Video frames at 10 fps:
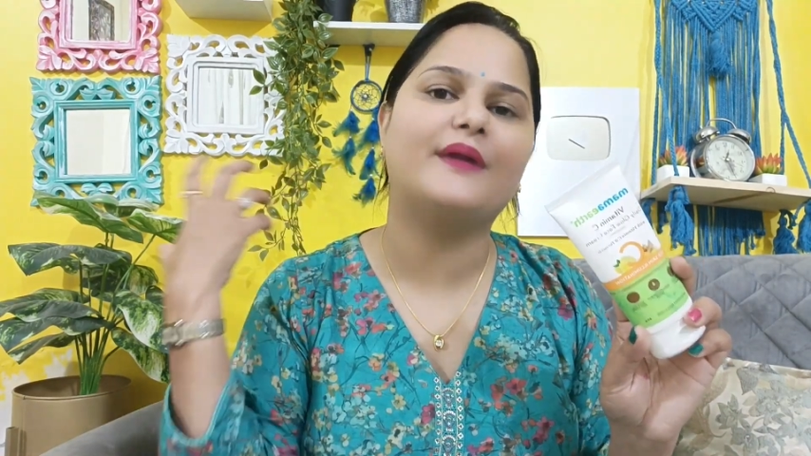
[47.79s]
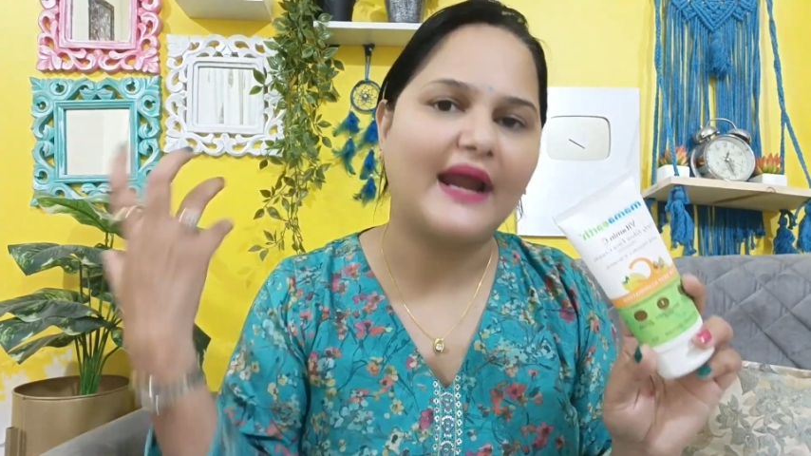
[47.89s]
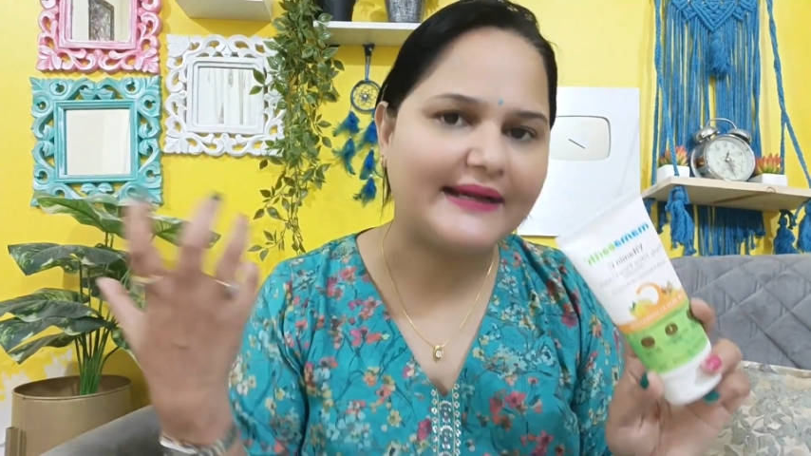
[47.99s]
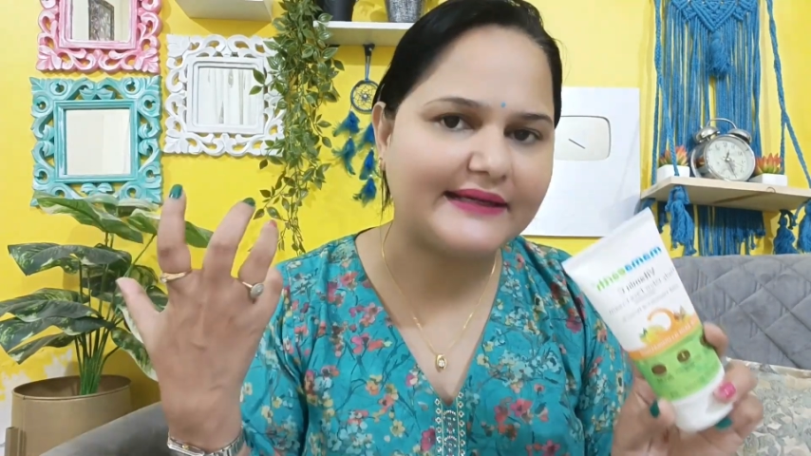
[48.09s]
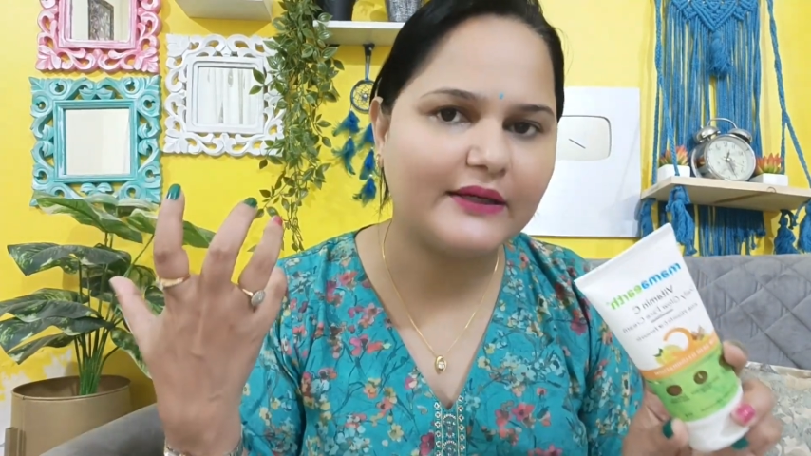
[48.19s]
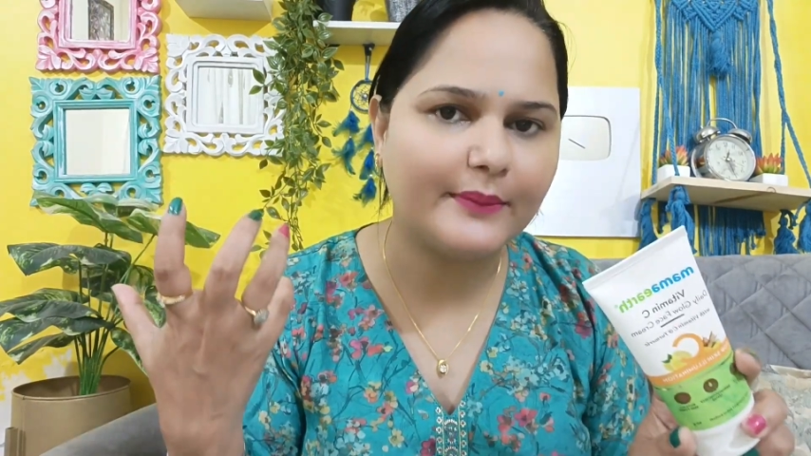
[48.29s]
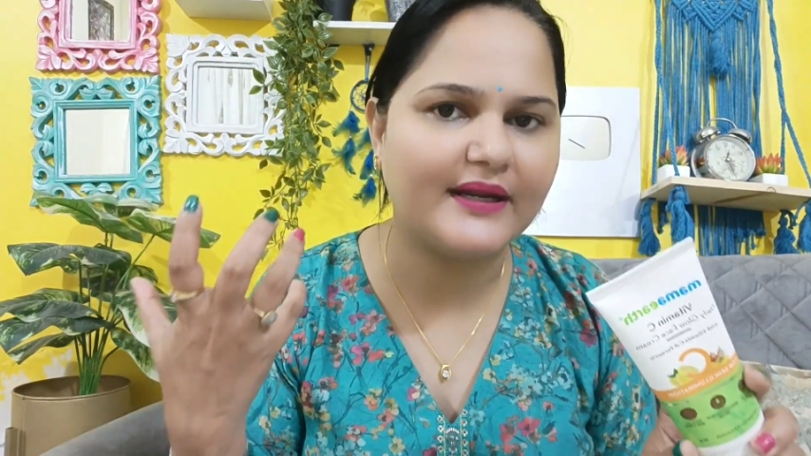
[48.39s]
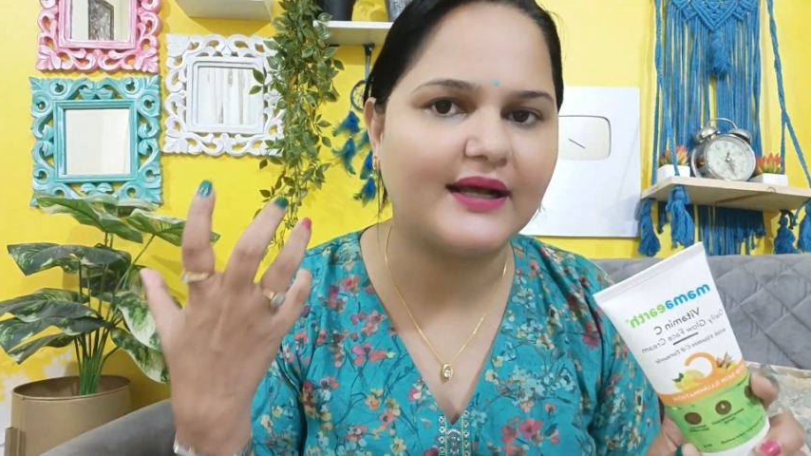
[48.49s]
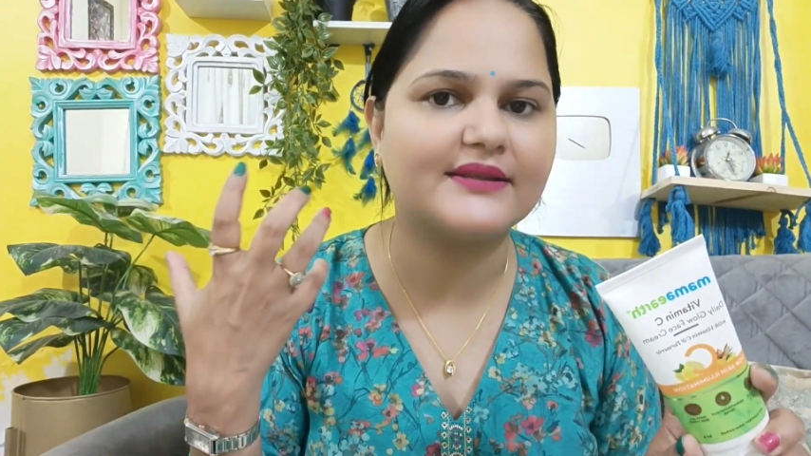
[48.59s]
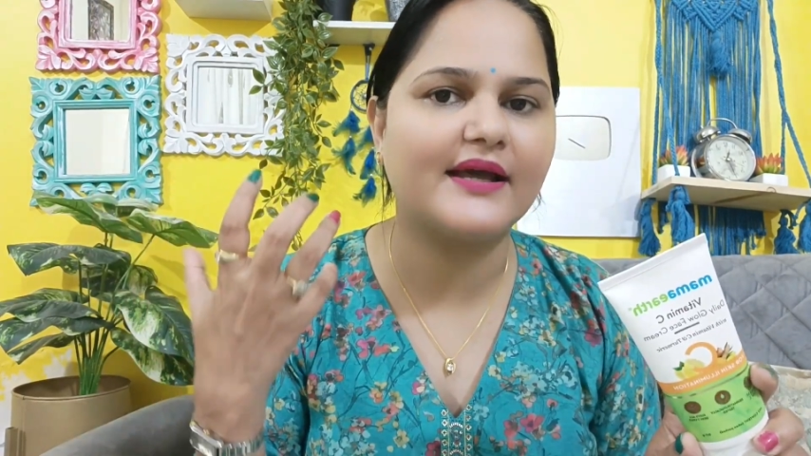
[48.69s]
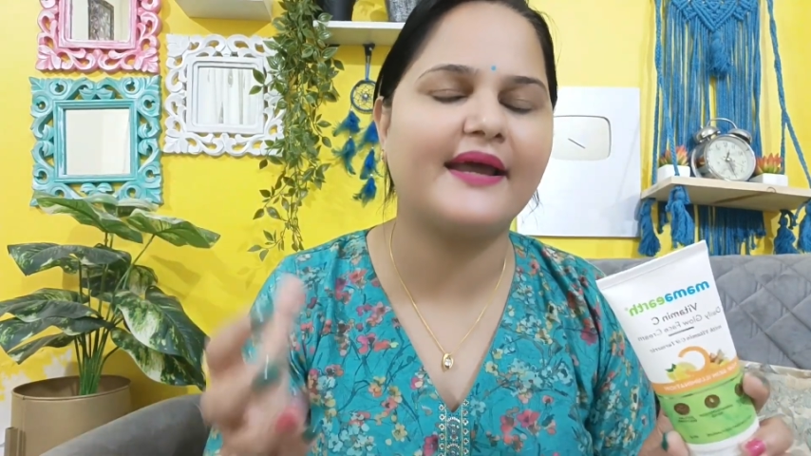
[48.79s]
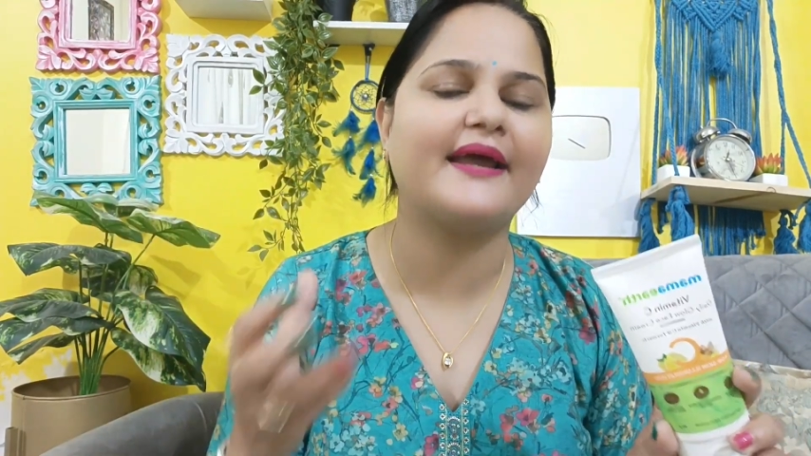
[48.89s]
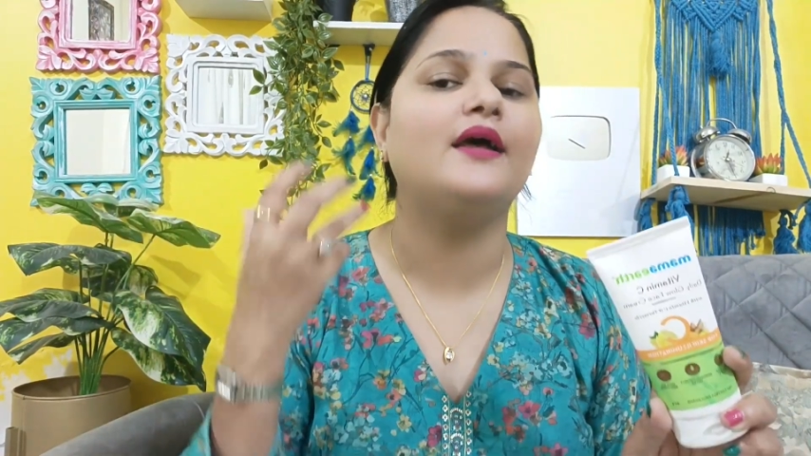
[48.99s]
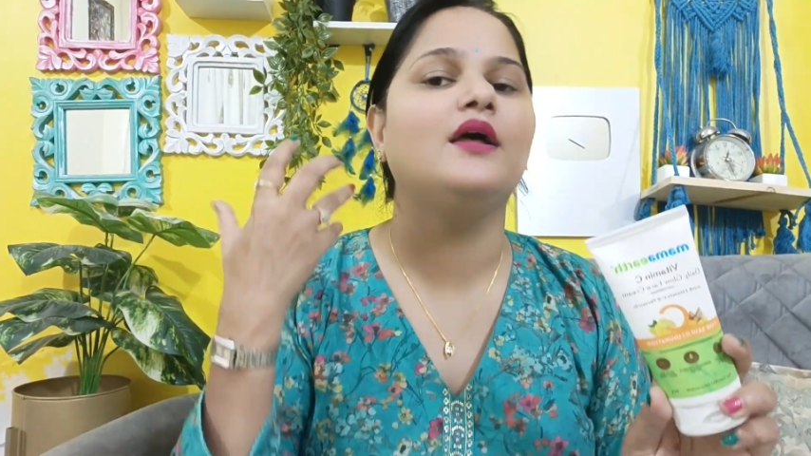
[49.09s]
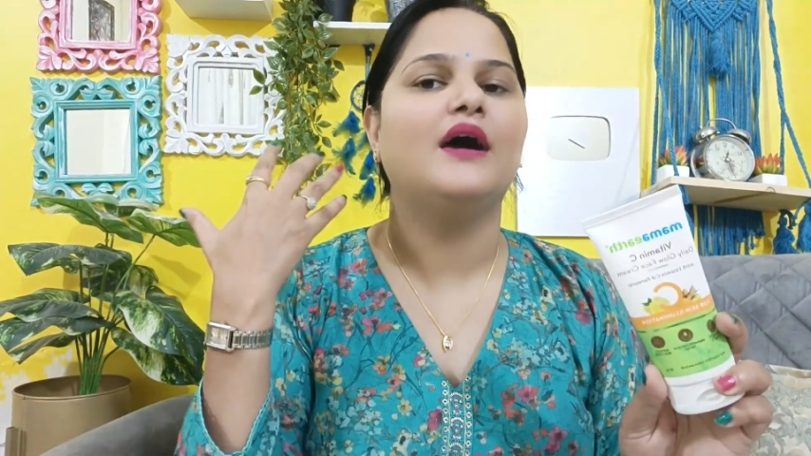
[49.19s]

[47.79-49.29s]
ब्राइटन बनाता है